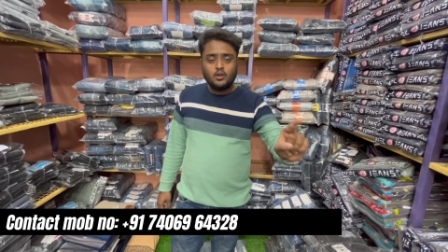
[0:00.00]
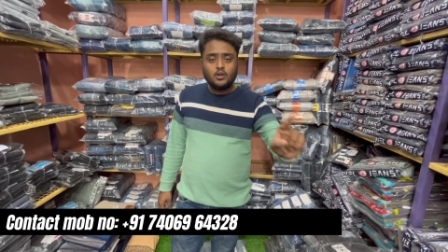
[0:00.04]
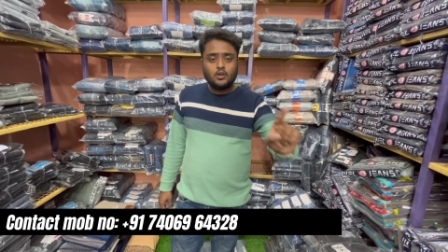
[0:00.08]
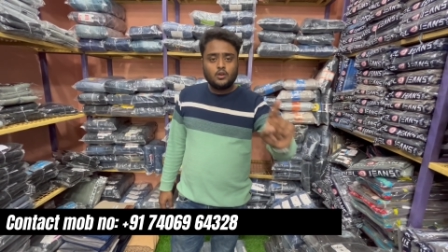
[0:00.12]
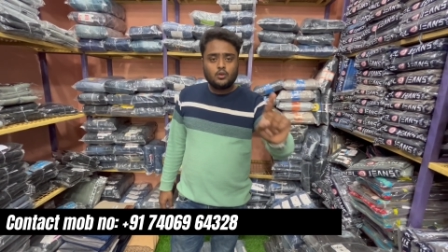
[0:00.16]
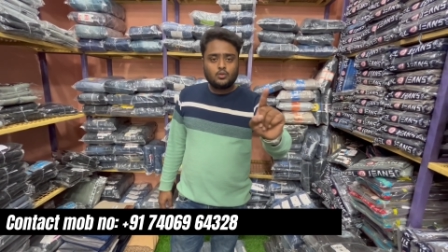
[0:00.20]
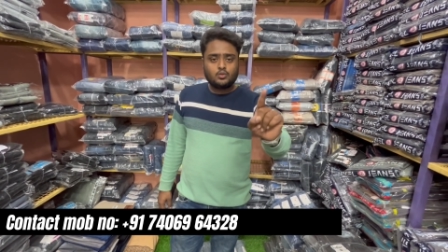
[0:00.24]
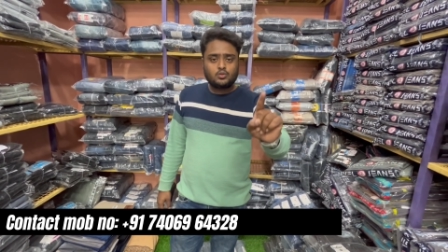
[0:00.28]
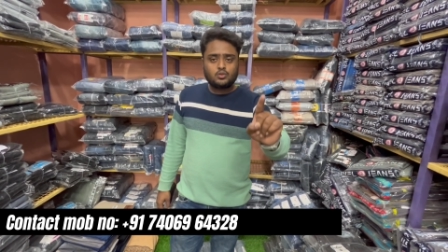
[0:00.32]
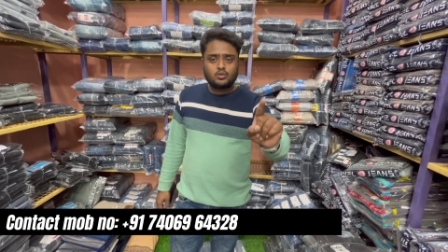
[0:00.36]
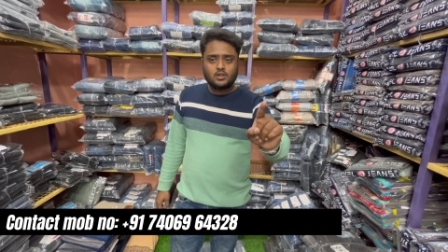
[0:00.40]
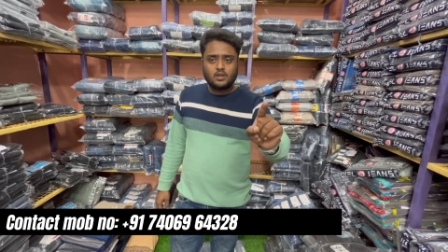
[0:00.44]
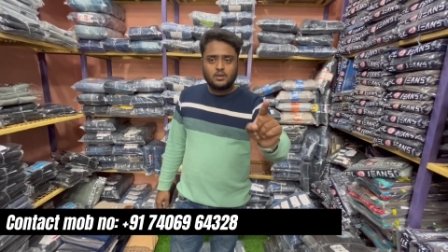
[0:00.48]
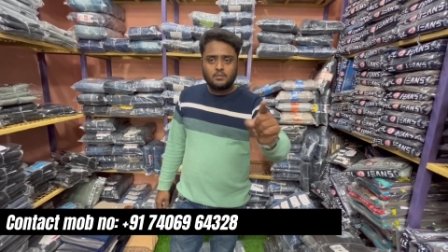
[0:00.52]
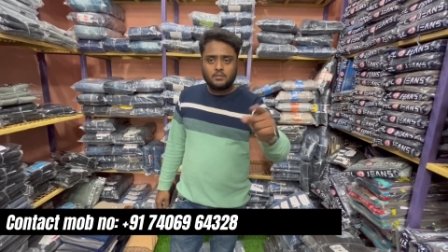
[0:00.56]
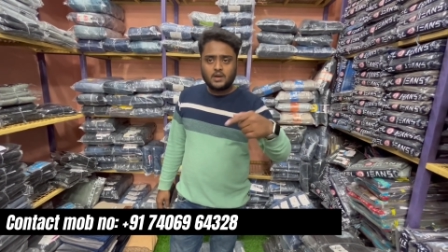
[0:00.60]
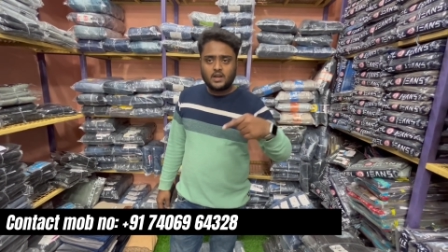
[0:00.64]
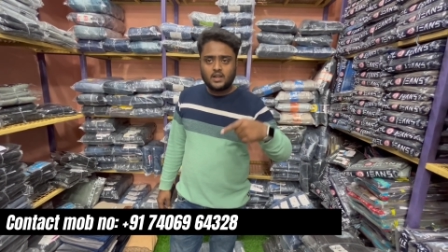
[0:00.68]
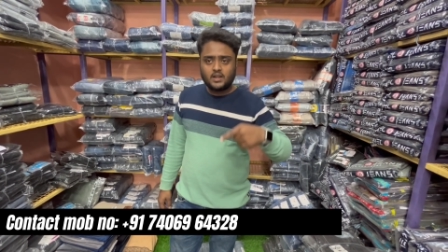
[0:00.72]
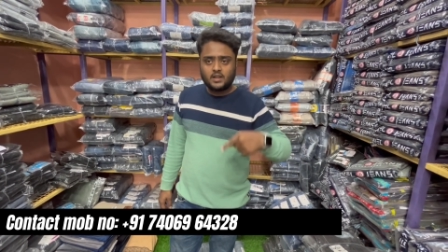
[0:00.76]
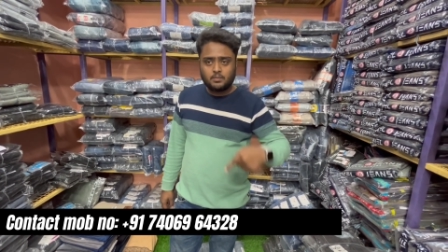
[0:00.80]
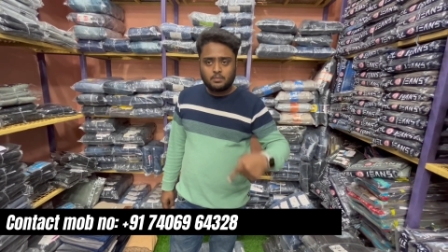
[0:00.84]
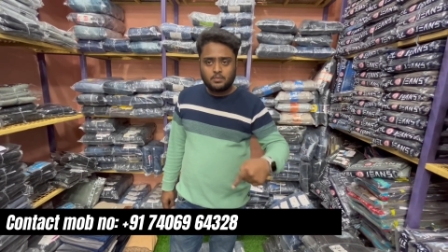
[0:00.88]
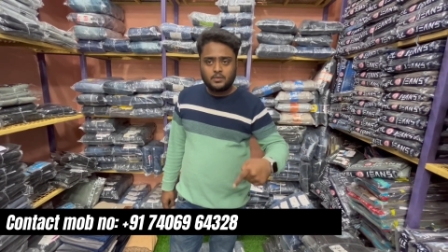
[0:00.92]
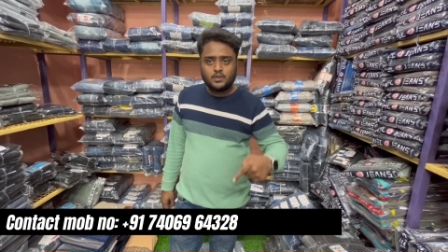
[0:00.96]
उसके बाद
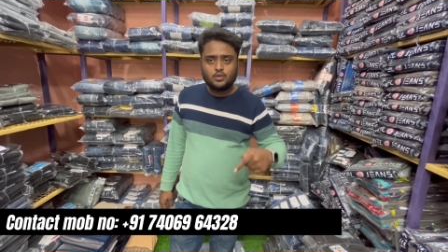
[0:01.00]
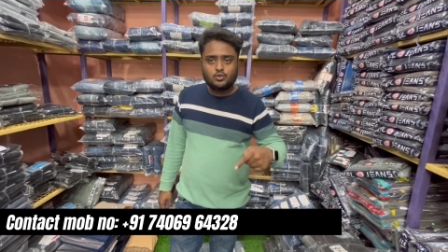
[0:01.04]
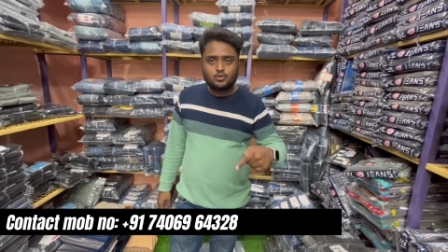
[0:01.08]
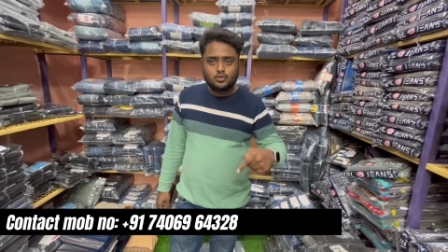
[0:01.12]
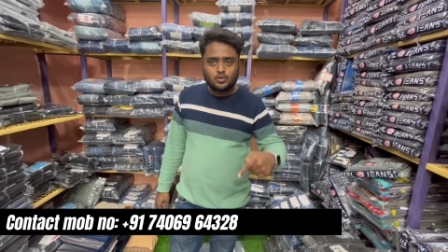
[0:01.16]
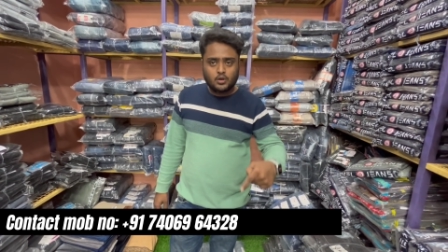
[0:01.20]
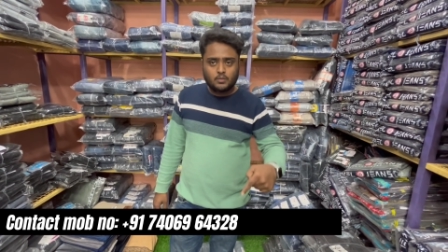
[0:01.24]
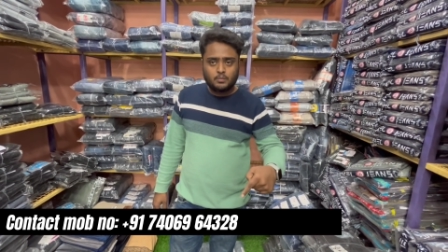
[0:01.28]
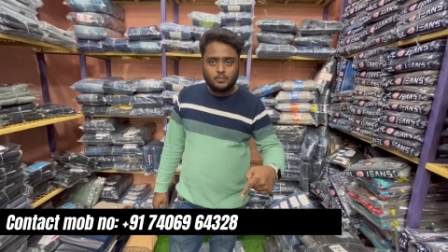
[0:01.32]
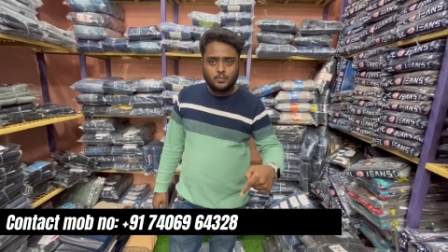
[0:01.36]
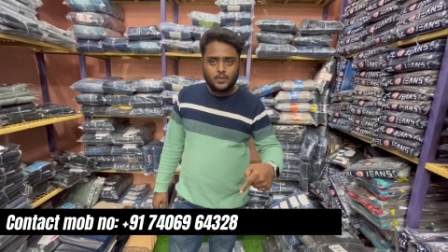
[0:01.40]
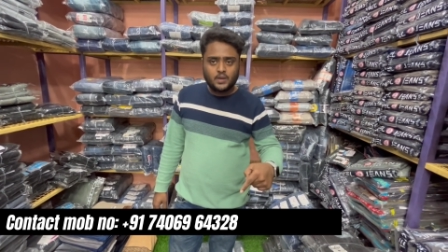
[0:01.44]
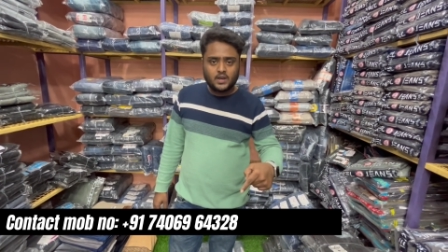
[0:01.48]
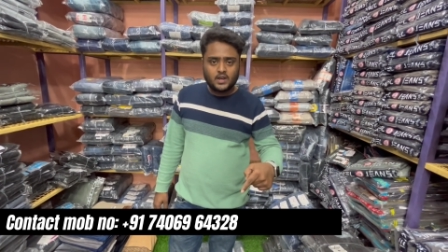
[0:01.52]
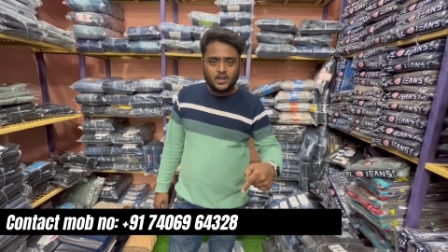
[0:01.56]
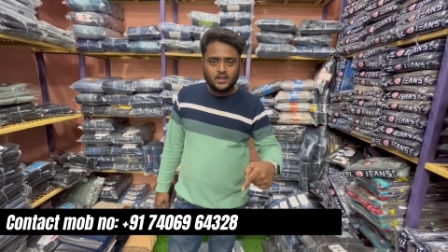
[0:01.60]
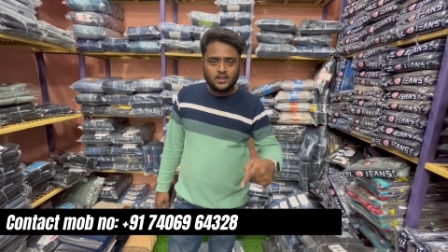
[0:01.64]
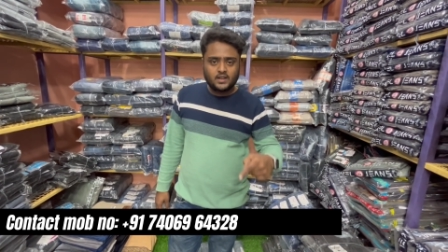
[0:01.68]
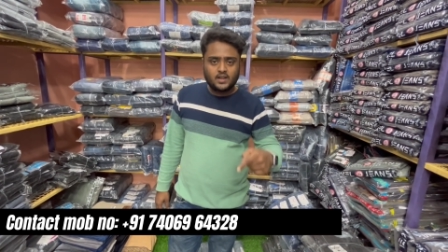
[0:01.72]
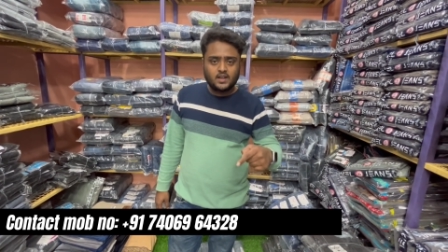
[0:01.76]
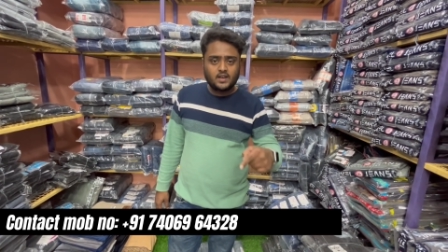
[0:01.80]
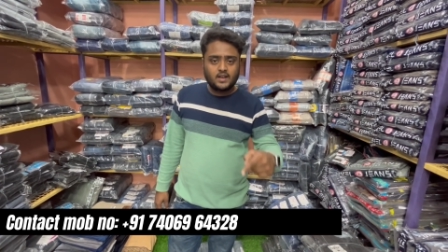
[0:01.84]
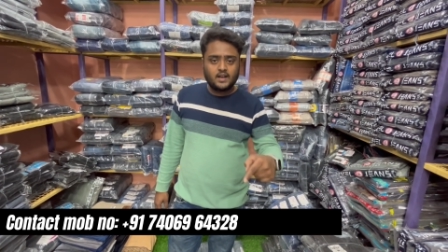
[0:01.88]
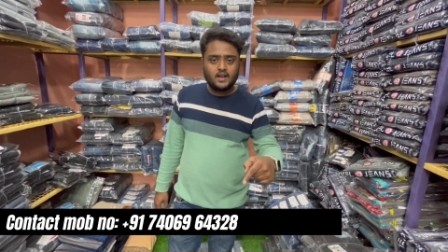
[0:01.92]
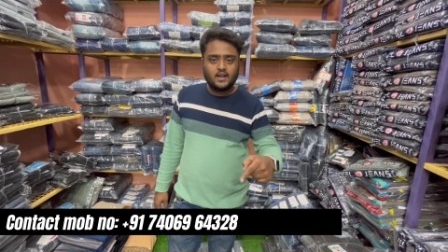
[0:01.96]
अपने शॉप पे आना
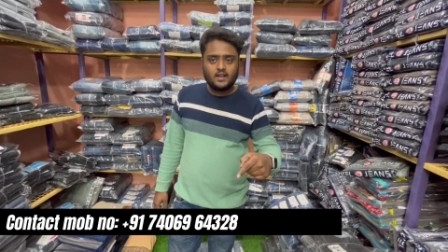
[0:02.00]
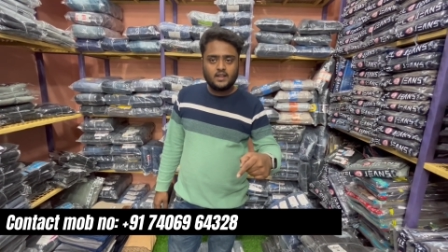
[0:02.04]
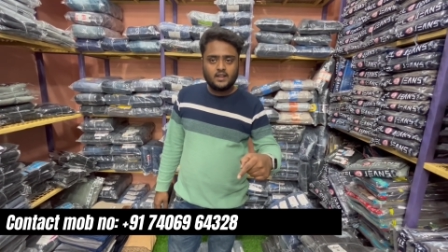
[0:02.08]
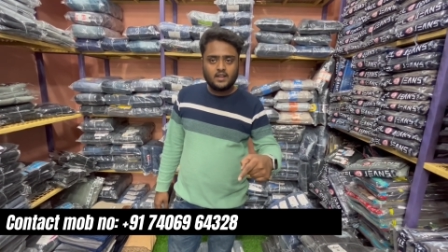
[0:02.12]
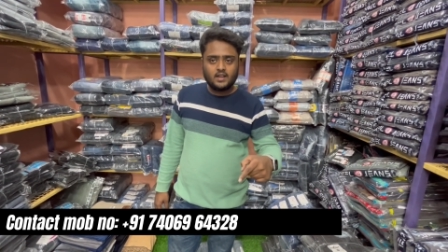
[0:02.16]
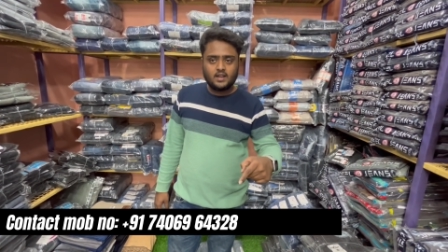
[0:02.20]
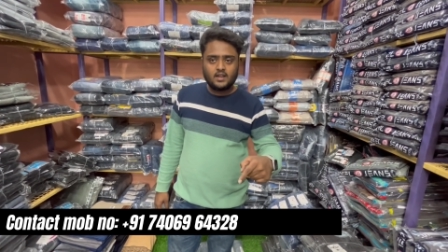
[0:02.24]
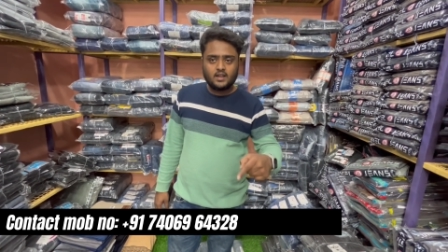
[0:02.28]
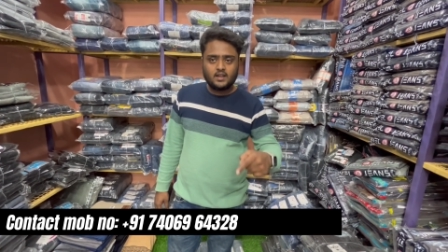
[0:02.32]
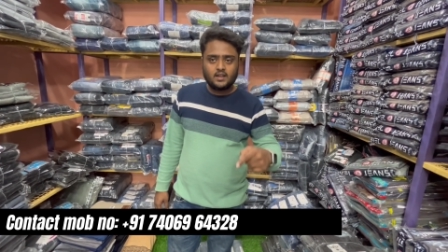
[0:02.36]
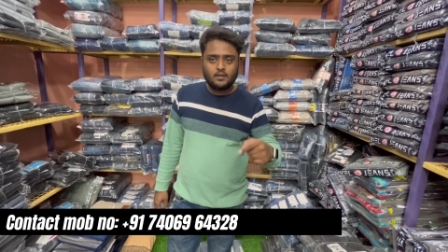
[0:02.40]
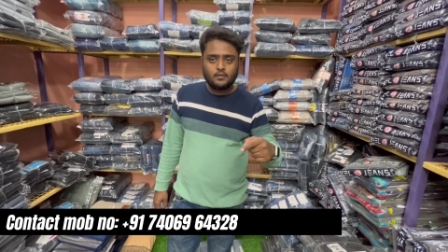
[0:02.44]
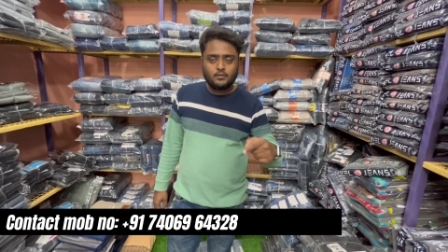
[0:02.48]
रेट देखना